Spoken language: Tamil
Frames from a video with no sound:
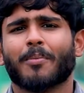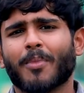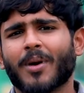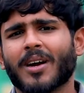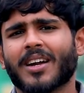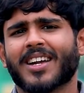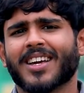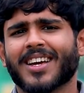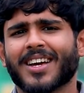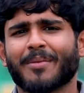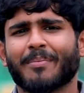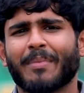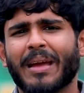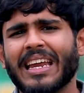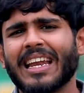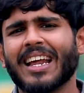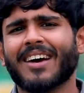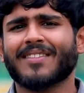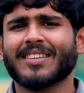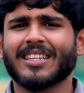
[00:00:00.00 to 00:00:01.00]
பட்
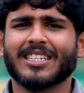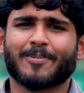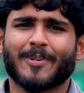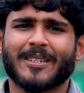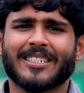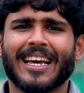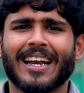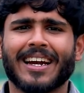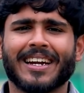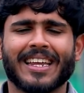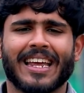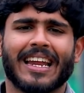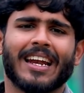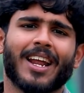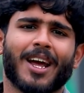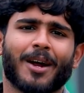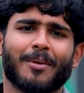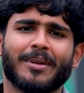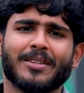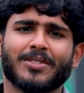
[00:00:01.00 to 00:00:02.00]
மெயினாக வந்து ஸ்பெஷாலிட்டி
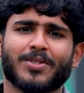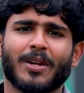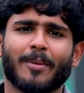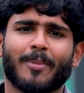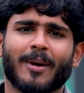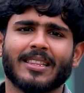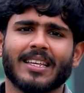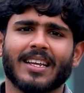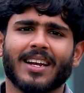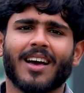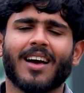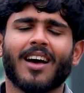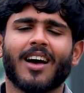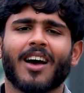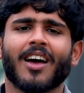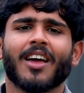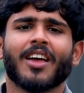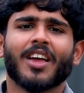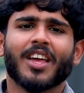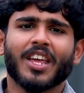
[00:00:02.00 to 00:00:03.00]
என்ன அப்படின்னு சொல்லி பார்த்தீங்கன்னா
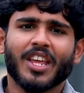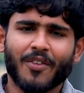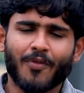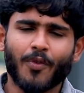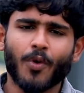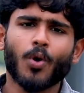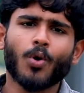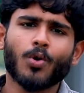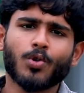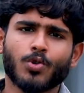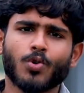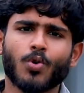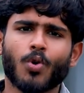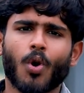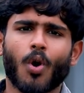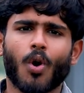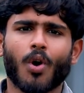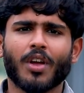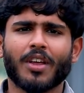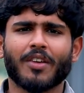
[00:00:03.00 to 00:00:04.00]
இவ்வளோ
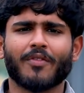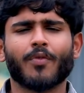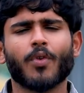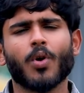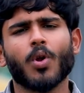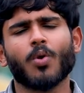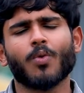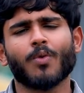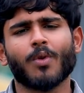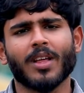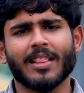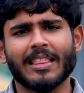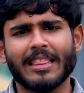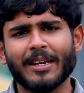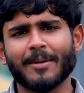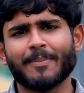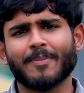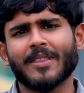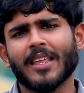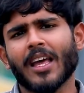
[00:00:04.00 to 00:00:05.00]
தூரம் இவ்வளோ
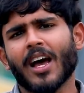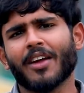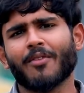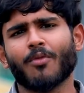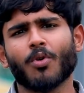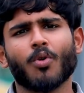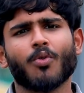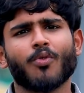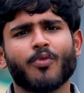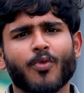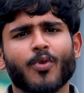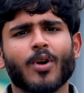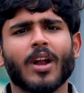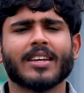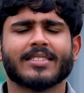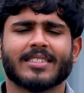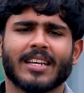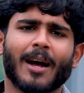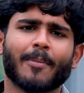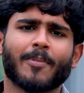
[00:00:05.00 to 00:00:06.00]
திருப்தியாக இவ்வளோ
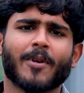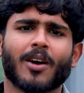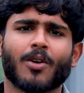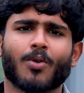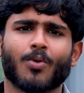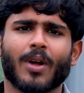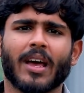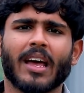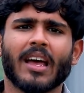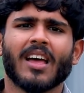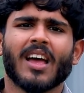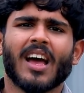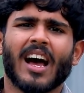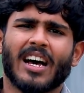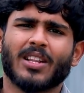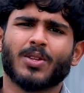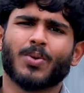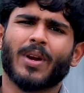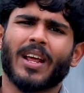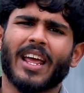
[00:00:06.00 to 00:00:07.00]
ஃபுல்லாக சாப்பிட்டா கூட
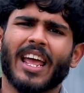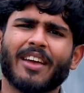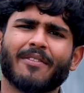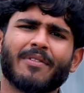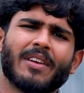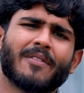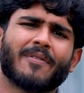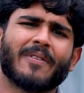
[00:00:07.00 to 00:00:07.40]
அந்த ஒரு ஹெவி